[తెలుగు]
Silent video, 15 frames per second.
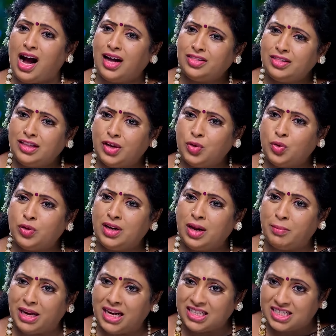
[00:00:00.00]
అందరూ ఉన్న
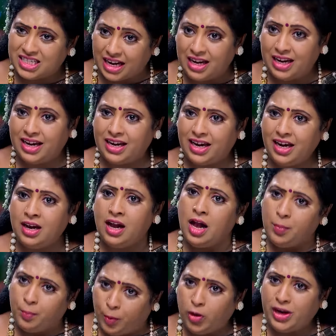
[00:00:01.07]
మన చెల్లికి
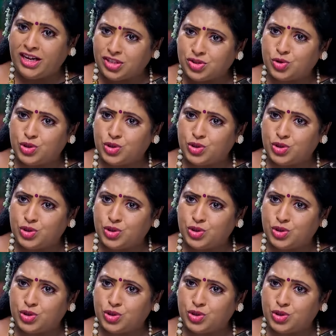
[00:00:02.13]
పోలిక